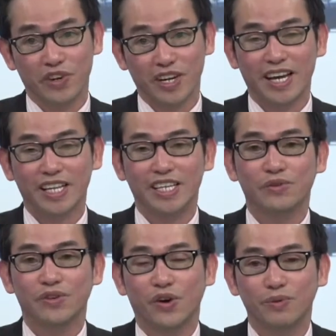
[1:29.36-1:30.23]
quý vị đã theo
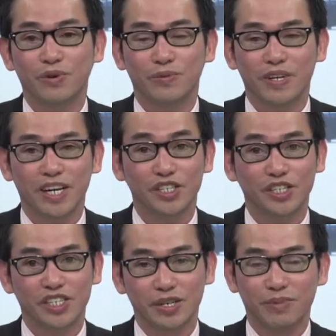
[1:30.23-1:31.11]
dõi một à,
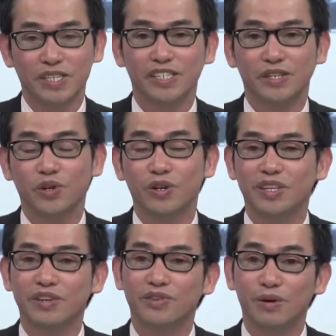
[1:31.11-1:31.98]
chương trình bác sĩ Nguyễn
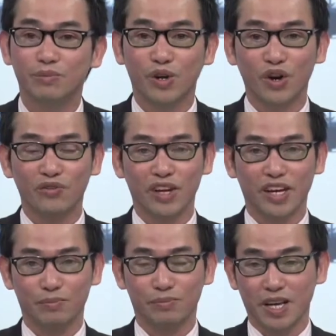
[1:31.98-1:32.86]
Đỗ Thanh Phong nói
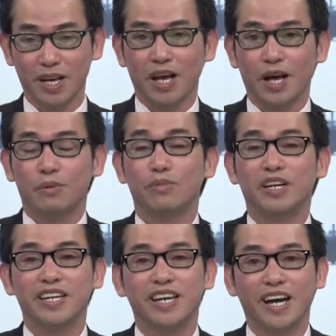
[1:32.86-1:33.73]
về
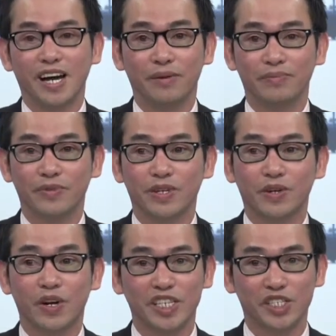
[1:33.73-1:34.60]
bệnh à,
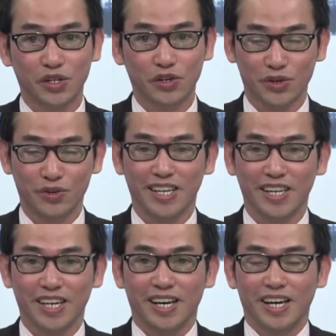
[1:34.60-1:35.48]
cholesterol.
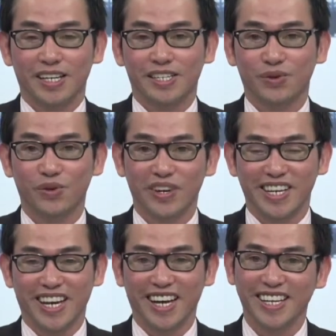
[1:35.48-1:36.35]
Thưa quý
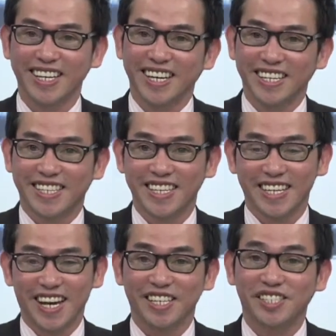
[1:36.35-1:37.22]
vị,
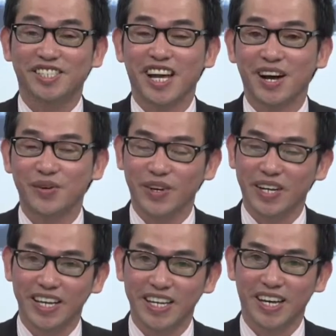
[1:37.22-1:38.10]
thì sau
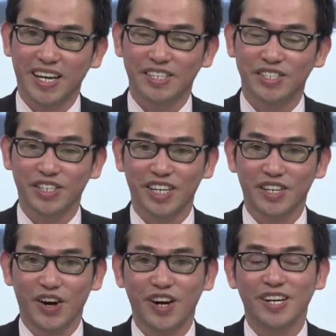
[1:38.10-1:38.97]
cái chương
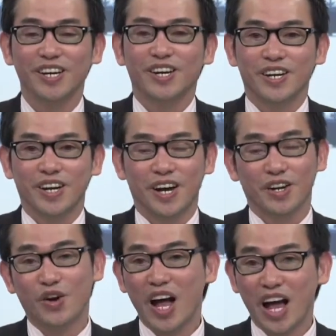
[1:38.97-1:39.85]
trình đó
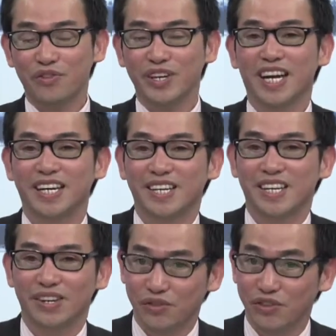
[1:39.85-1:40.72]
có hai vị khách
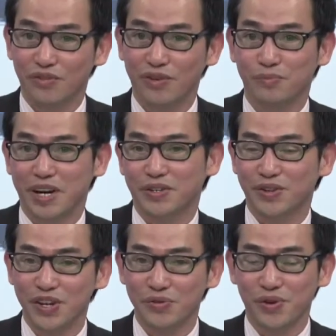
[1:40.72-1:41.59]
vào phòng mạch
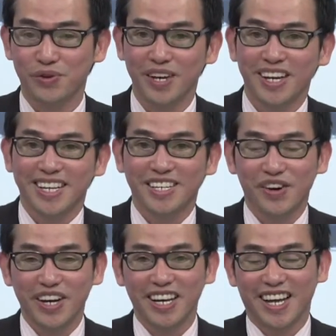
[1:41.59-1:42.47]
của Lê Vũ
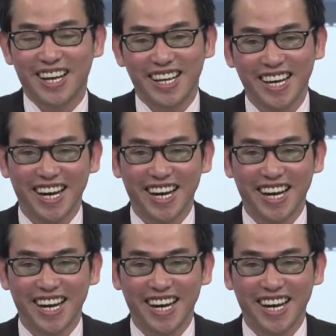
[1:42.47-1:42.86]
nói là